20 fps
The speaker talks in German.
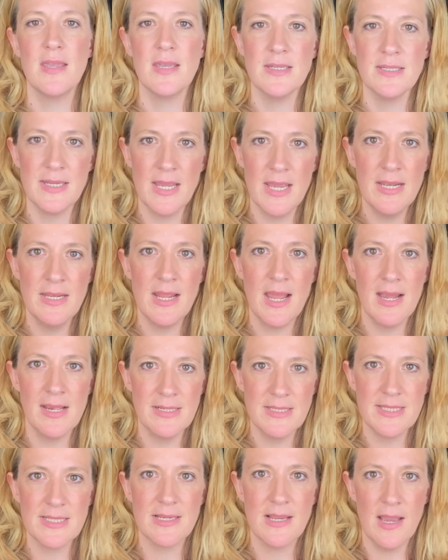Denn
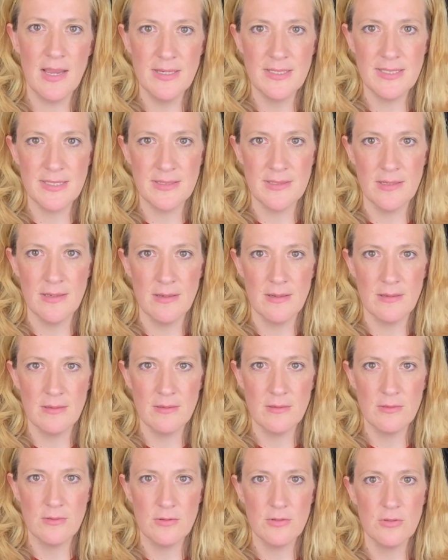als Geister
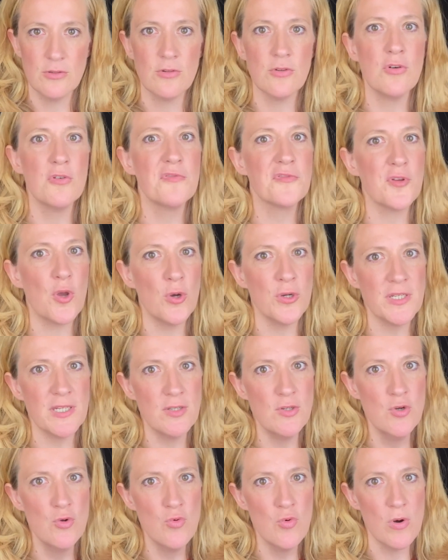ruft euch
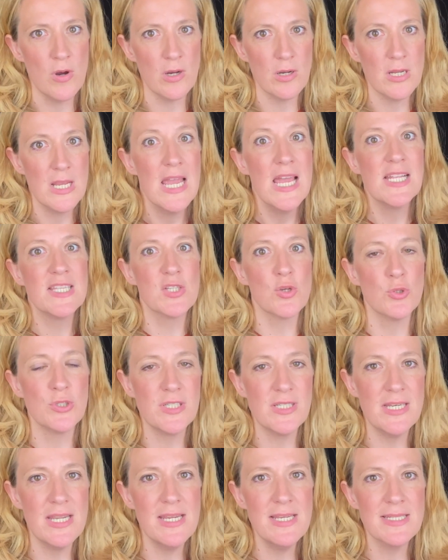nur zu
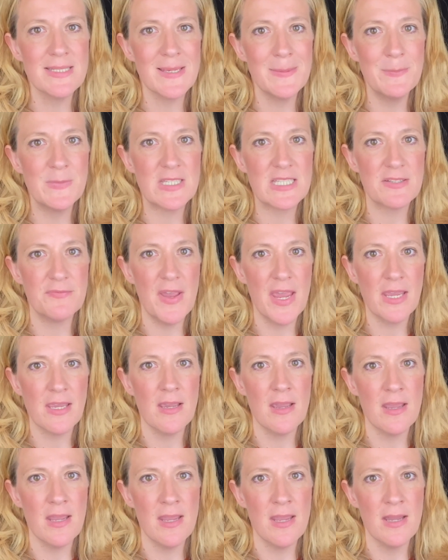diesem
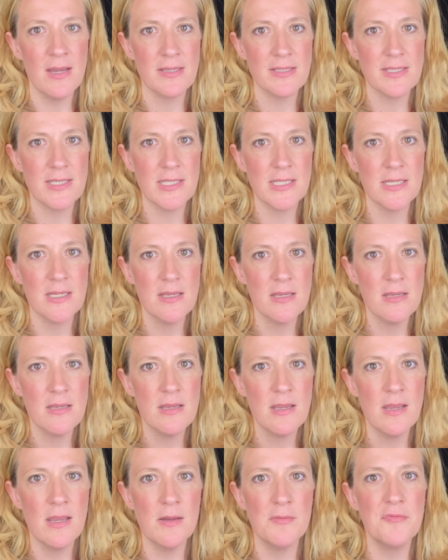Zwecke erst
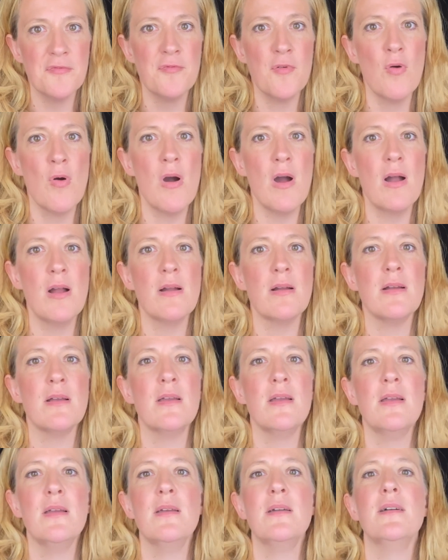hervor
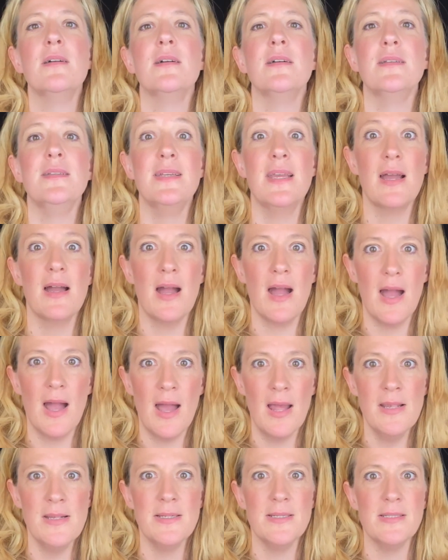der
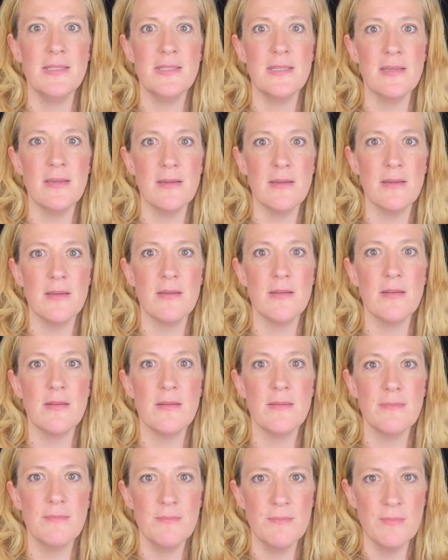alte
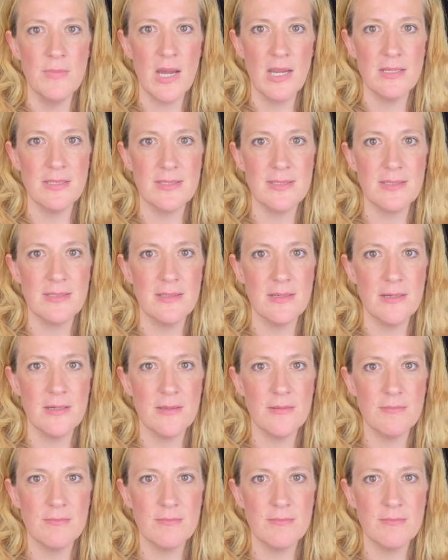Meister.